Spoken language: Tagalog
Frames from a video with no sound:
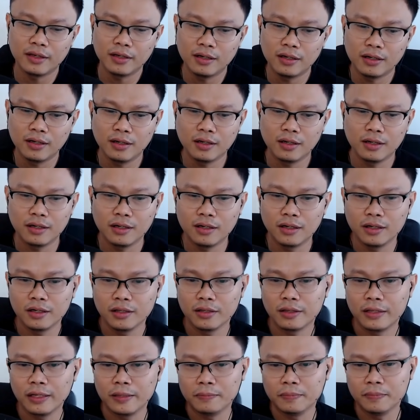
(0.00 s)
uh,
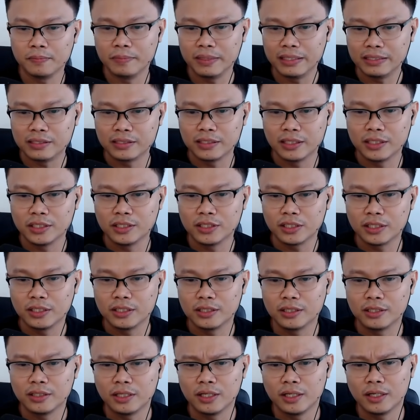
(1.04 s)
them message
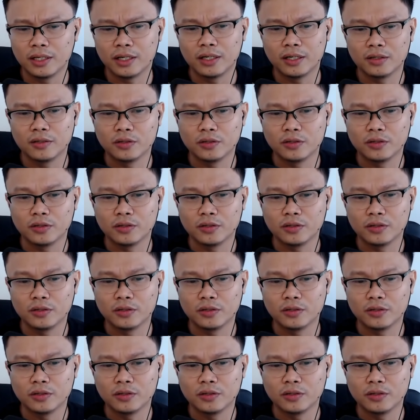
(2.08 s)
and uh,